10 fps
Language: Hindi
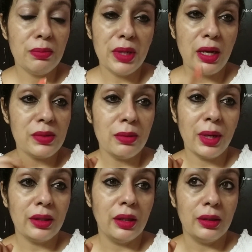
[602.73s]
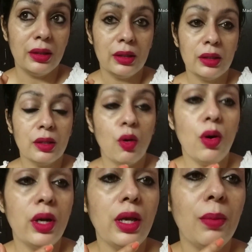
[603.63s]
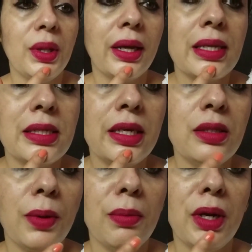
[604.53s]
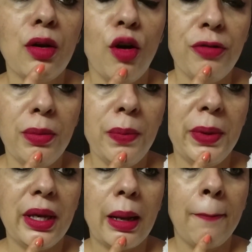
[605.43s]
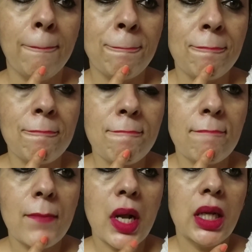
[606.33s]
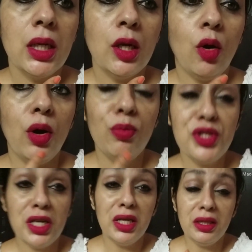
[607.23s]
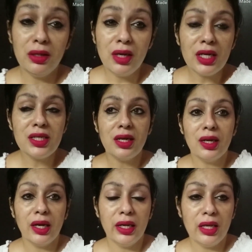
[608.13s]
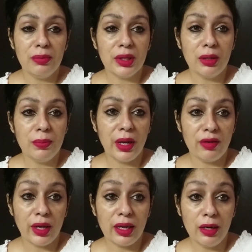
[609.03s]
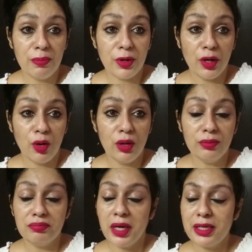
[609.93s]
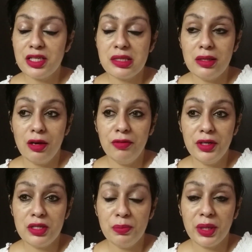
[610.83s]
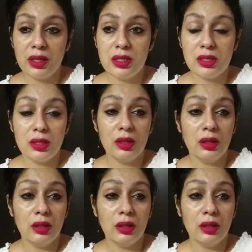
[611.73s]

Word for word: जब मैंने आपसे बात की थी और ये अभी तक ऐसे ही है जबकि मैंने कॉफ़ी भी पी है और मुझे इतना अच्छा लगा है ये मतलब एन वाई के लिप क्रियॉन आई जस्ट लव इट बिकॉज